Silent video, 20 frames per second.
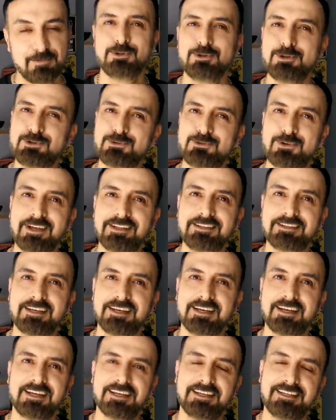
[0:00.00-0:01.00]
Lütfen
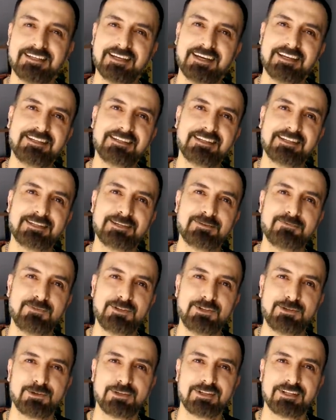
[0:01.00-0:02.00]
yayınladığım
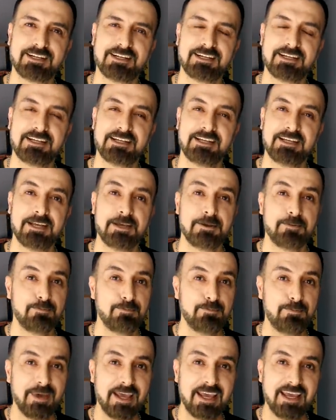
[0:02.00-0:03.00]
videoları
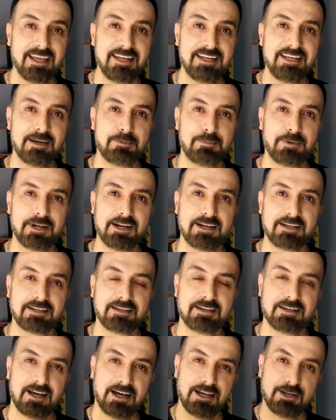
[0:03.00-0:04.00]
beğeni yaparak
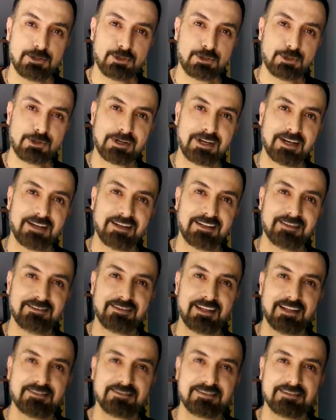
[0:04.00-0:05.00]
hani şu kanalın
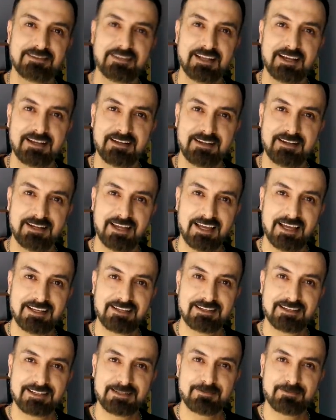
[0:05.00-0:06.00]
altında
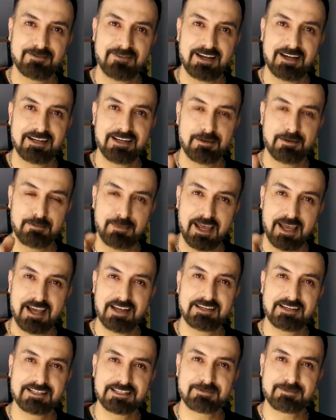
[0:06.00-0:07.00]
like kısmı var ya
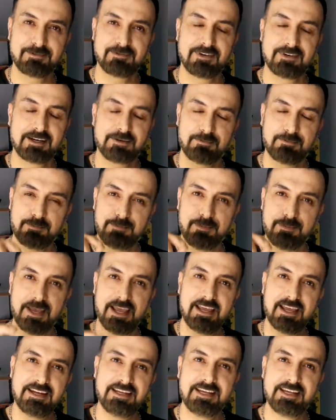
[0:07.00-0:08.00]
beğen kısmı var
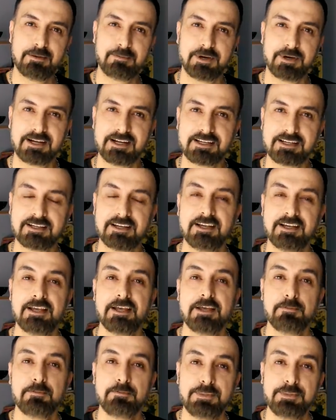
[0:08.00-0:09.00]
beğeni yaparak
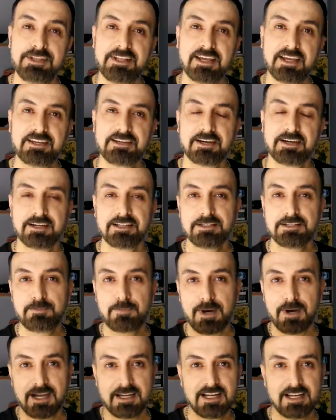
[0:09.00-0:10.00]
bir de kanalı
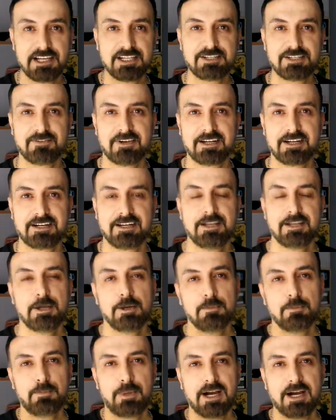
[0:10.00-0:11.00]
paylaş var.
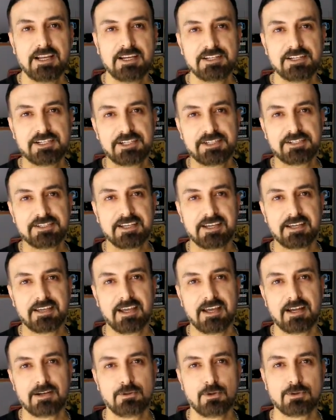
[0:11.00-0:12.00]
Paylaşırsak
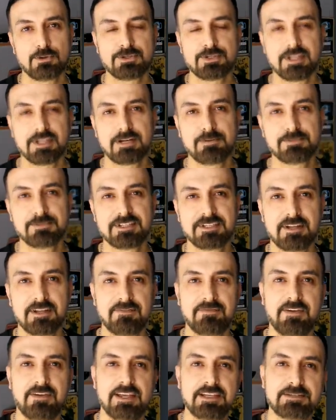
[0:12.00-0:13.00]
eğer
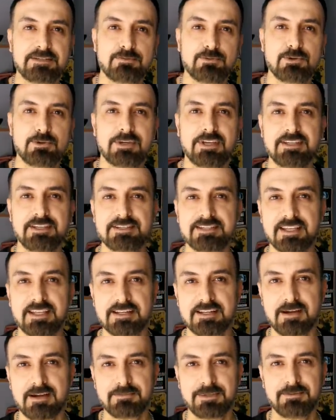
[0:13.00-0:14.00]
dostlarımızla Facebook,
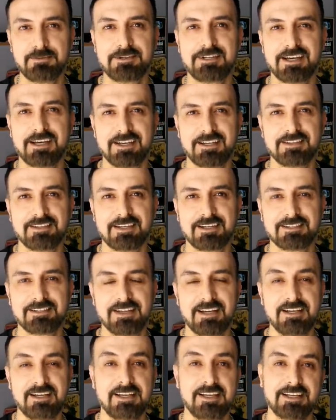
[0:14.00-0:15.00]
Instagram gibi
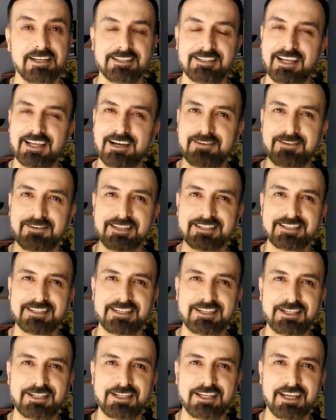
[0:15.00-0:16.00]
kanallarda daha fazla
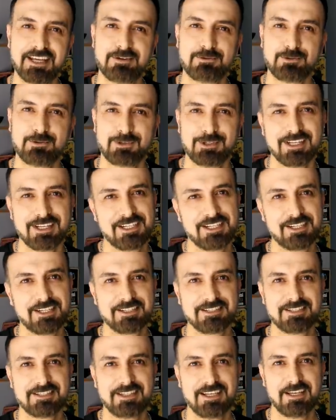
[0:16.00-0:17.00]
kişiye
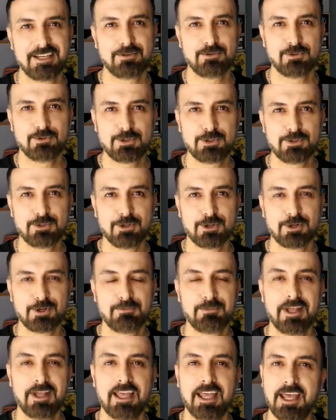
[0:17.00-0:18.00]
ulaşırız diye düşünüyorum.
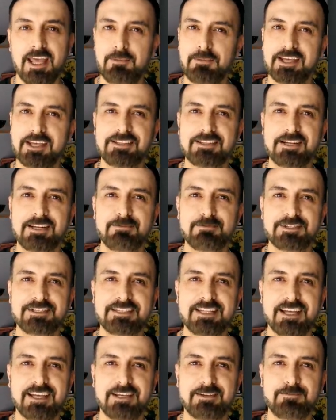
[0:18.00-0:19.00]

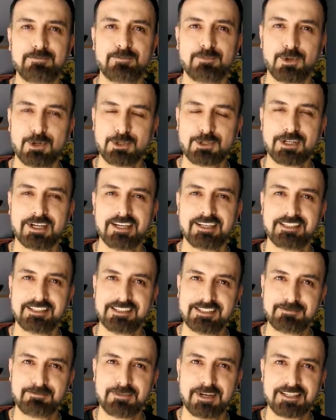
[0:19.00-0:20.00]
Emeklerimiz de boşa
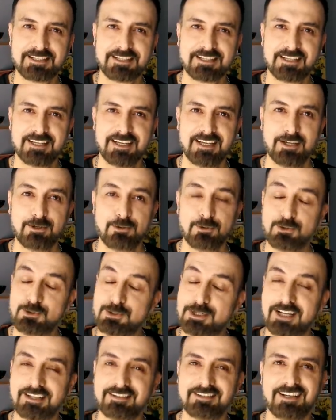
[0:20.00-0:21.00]
gitmez
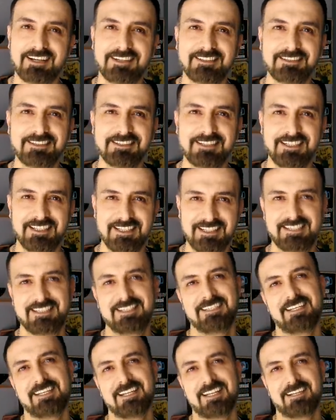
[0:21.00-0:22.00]
Yüce Allah'ın
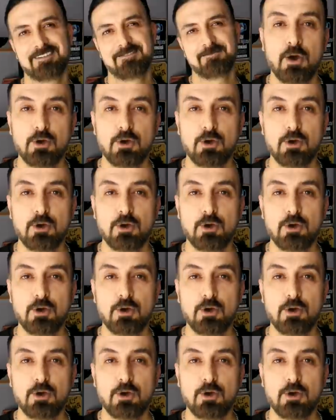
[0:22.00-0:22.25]
izniyle.